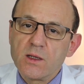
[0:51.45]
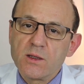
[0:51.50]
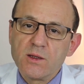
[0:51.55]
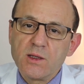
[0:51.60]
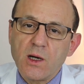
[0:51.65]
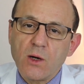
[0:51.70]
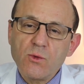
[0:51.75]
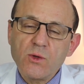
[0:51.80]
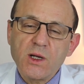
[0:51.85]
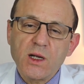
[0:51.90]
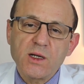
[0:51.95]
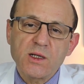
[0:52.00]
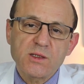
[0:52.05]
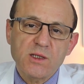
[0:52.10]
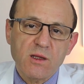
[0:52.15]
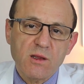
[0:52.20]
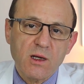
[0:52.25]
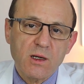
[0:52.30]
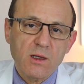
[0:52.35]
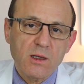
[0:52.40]
دعونا
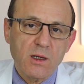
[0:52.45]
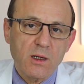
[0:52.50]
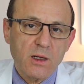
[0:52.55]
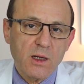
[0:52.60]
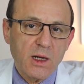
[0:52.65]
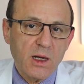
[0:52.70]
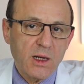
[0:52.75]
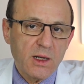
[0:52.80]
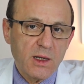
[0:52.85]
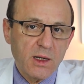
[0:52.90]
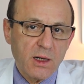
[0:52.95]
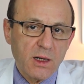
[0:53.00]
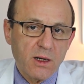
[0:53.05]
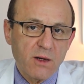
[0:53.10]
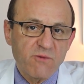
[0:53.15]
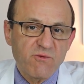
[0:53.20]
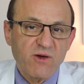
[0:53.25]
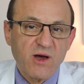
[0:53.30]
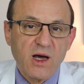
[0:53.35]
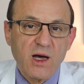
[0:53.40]
نتذكر أن
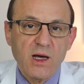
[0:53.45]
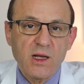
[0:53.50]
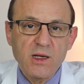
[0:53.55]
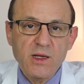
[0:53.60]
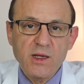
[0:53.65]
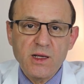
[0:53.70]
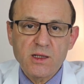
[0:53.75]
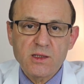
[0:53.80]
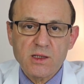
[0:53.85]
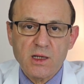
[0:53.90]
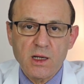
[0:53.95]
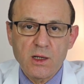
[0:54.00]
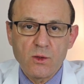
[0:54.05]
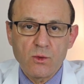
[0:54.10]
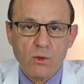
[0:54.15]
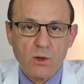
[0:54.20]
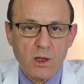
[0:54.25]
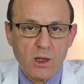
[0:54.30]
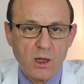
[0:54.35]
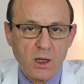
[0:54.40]
فعالية
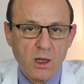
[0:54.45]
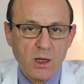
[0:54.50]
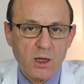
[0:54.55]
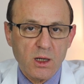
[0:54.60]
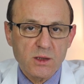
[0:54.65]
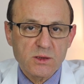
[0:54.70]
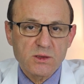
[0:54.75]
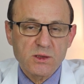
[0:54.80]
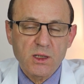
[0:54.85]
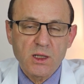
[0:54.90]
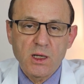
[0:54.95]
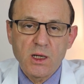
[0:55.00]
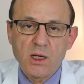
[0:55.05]
اللقاحات